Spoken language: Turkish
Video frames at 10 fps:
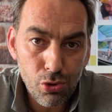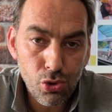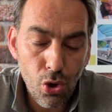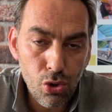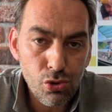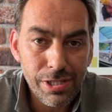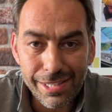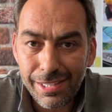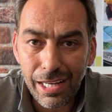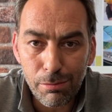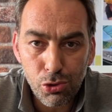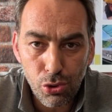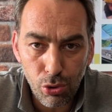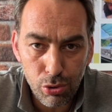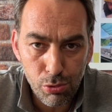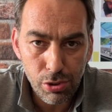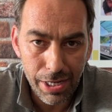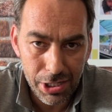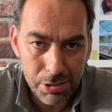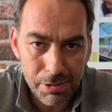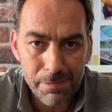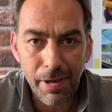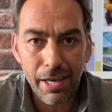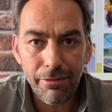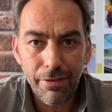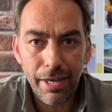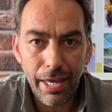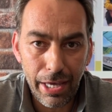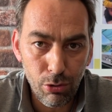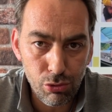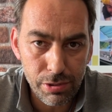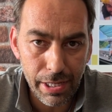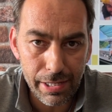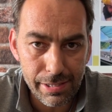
Son satın almış olduğumuz aracımız BMW E38.